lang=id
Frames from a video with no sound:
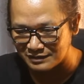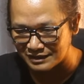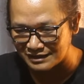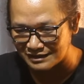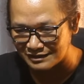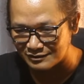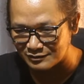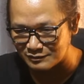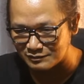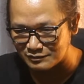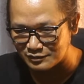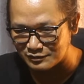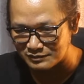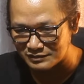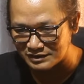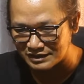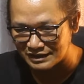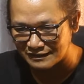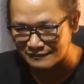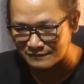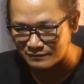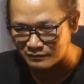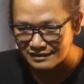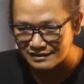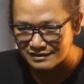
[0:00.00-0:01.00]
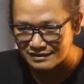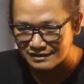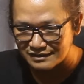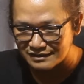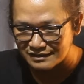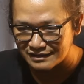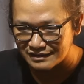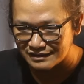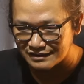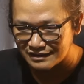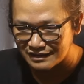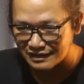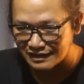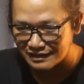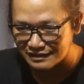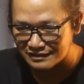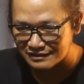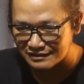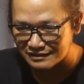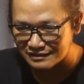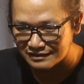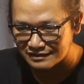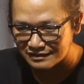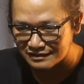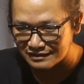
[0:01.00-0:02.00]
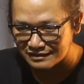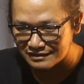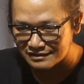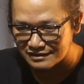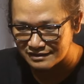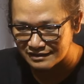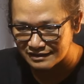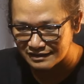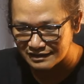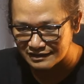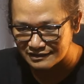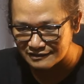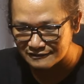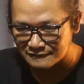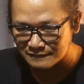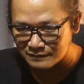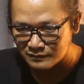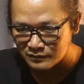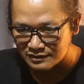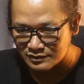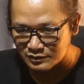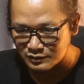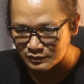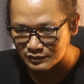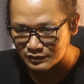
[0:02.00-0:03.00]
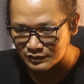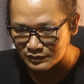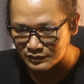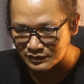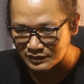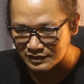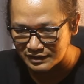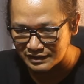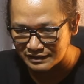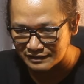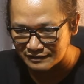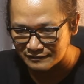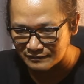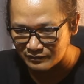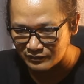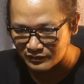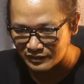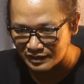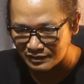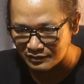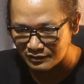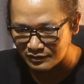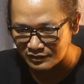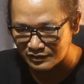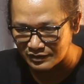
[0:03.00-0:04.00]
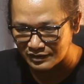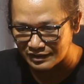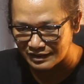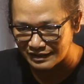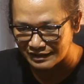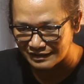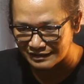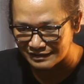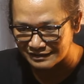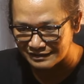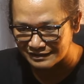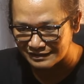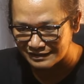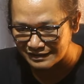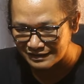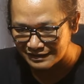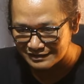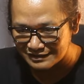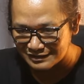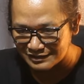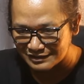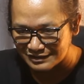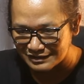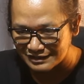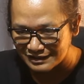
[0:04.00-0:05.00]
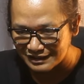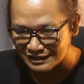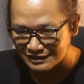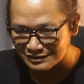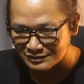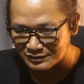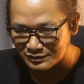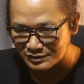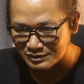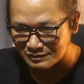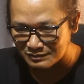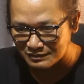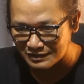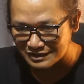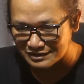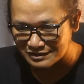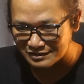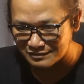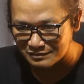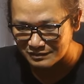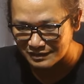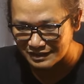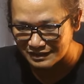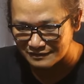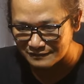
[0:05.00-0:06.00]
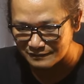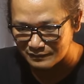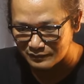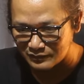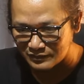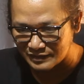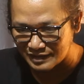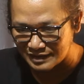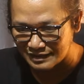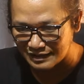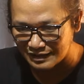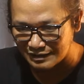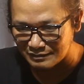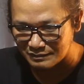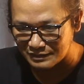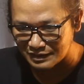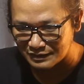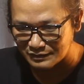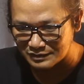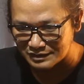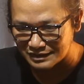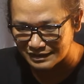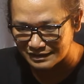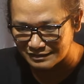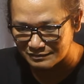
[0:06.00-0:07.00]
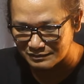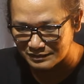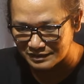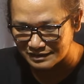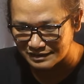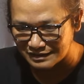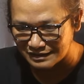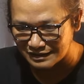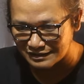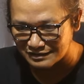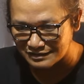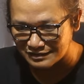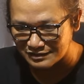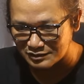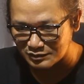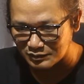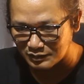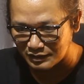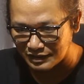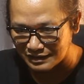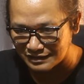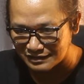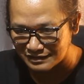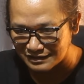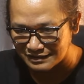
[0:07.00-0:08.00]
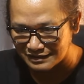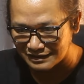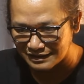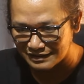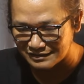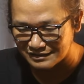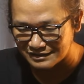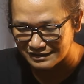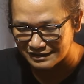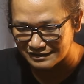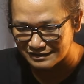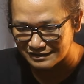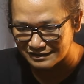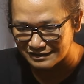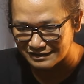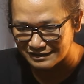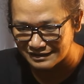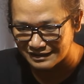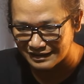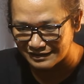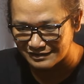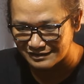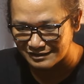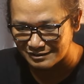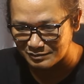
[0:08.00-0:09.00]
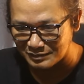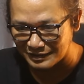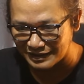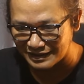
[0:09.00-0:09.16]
pada umumnya. Di sini dari inisial syukurin orang Jogja itu smart-smart, nggak mau jadi penjilat kecuali yang jadi kader